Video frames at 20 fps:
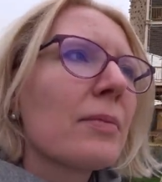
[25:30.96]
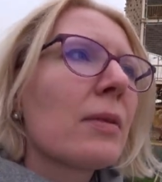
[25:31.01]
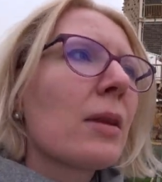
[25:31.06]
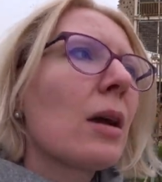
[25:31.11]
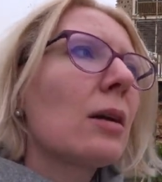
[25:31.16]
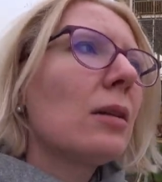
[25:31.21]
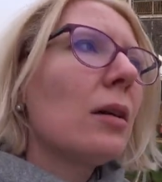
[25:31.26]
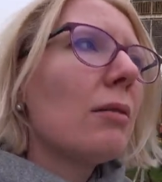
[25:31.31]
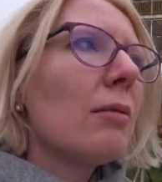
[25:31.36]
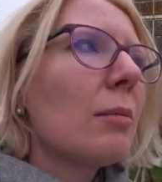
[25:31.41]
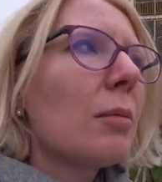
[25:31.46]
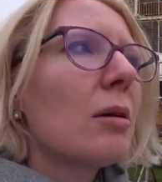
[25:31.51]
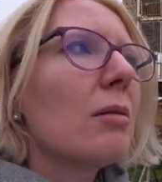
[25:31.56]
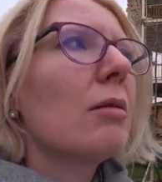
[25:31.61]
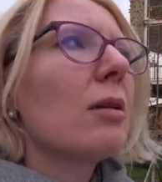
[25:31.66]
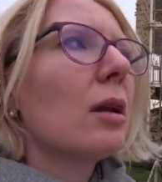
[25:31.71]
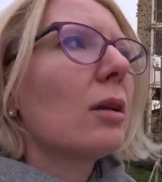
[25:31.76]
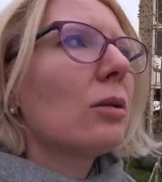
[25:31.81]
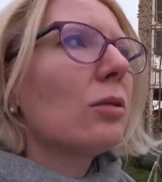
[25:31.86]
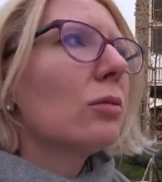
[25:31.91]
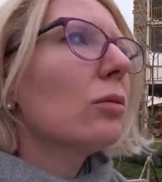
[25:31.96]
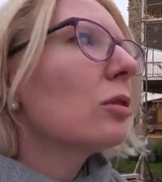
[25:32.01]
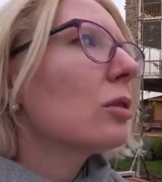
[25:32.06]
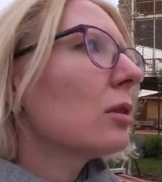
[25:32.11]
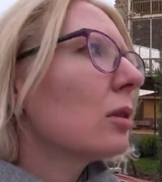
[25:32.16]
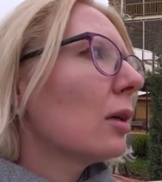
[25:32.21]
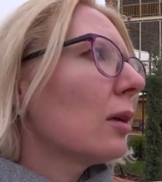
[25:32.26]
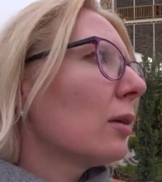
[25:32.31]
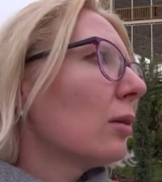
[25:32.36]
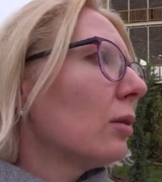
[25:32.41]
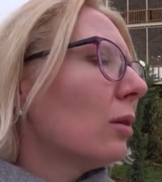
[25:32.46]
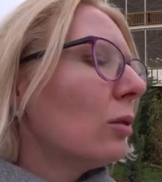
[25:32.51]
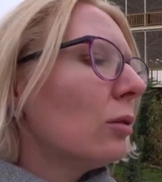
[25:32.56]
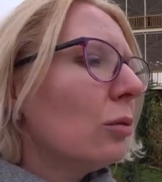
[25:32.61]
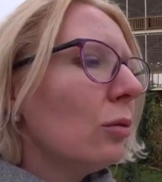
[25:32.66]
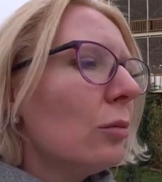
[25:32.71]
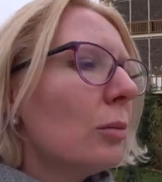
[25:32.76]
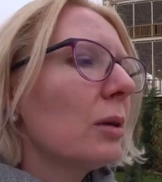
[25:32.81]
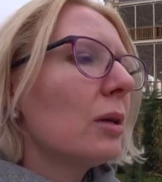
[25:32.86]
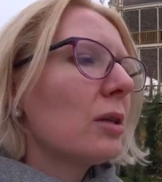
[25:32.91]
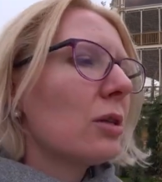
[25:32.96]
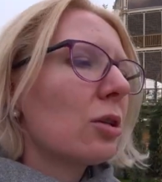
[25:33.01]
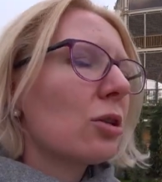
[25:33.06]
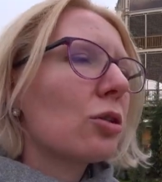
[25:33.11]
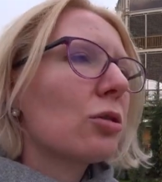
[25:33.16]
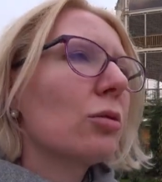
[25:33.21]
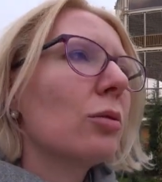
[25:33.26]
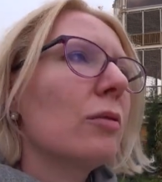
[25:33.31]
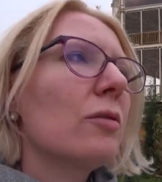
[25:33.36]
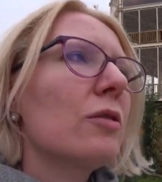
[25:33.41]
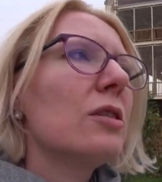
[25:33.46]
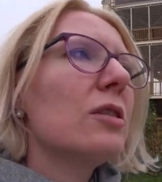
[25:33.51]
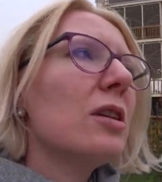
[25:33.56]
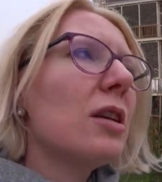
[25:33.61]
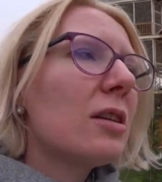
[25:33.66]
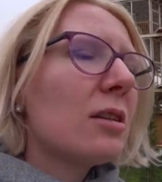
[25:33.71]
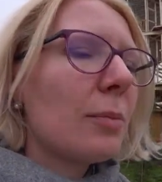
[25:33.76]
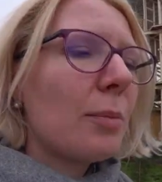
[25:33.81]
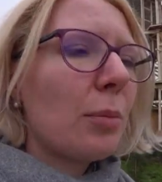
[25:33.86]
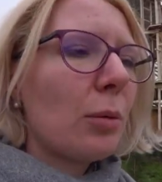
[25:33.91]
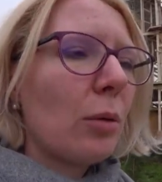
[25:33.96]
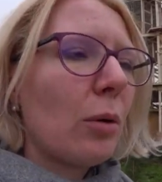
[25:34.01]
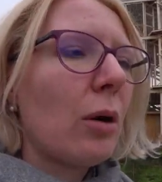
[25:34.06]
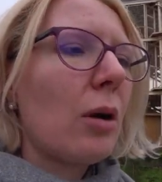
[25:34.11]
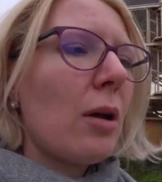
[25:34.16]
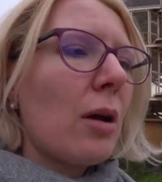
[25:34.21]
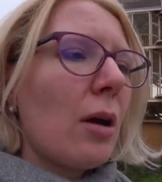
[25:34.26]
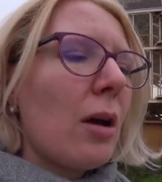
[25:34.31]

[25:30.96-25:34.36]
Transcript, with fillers: когда вам говорят Турция, не думайте, что везде тепло.